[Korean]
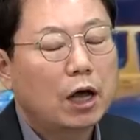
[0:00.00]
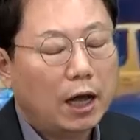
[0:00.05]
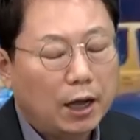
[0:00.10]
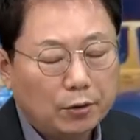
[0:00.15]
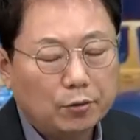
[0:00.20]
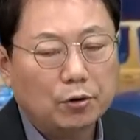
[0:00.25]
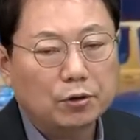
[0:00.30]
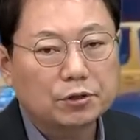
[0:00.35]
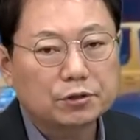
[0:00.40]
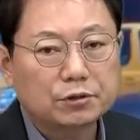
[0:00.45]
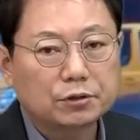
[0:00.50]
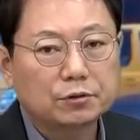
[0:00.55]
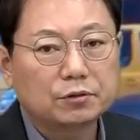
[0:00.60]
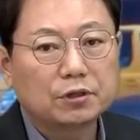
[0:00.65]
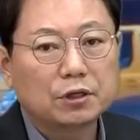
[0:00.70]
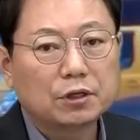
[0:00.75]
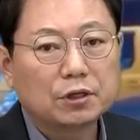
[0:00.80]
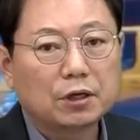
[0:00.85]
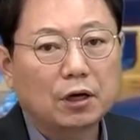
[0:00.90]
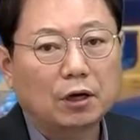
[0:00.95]
아 거기서
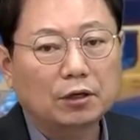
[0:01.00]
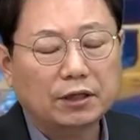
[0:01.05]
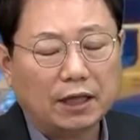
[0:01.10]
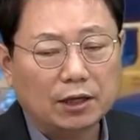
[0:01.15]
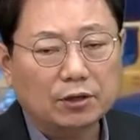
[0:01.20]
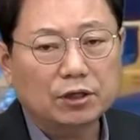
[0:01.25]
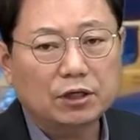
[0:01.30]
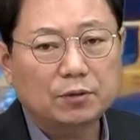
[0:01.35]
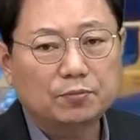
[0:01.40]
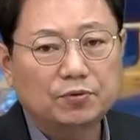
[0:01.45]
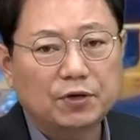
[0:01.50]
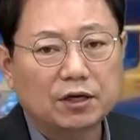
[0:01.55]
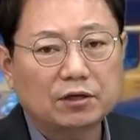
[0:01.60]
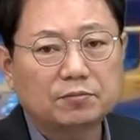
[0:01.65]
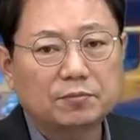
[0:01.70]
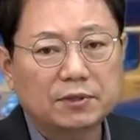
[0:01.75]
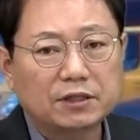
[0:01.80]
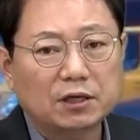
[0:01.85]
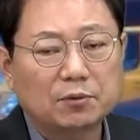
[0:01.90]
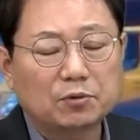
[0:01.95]
아 당연히
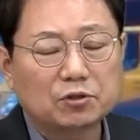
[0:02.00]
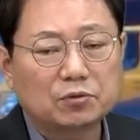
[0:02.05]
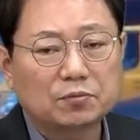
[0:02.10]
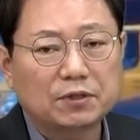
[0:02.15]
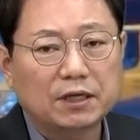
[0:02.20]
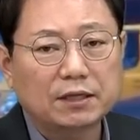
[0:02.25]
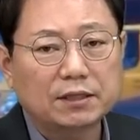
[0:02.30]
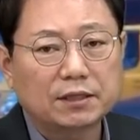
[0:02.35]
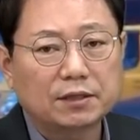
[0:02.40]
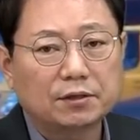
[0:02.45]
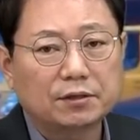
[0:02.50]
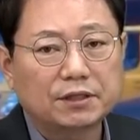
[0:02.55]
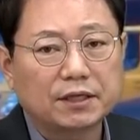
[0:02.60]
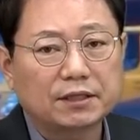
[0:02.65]
브레이크만 잡았으면 되잖아요.